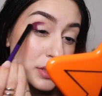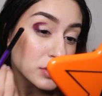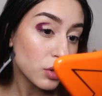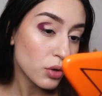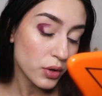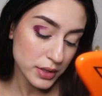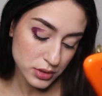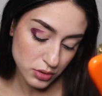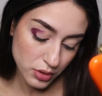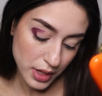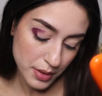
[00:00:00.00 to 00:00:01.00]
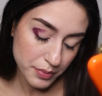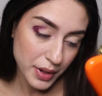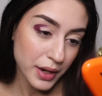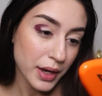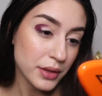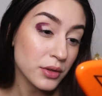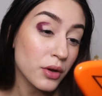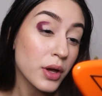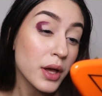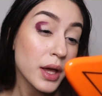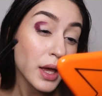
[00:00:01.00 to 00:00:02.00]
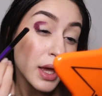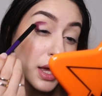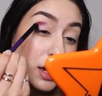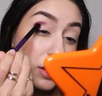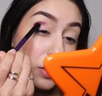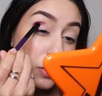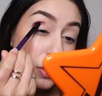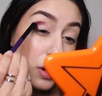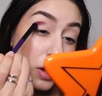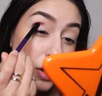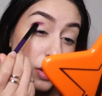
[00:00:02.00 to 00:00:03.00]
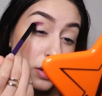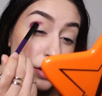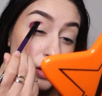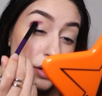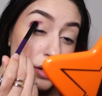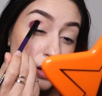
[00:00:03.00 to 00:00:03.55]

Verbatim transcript: porque solo estoy empacando el color.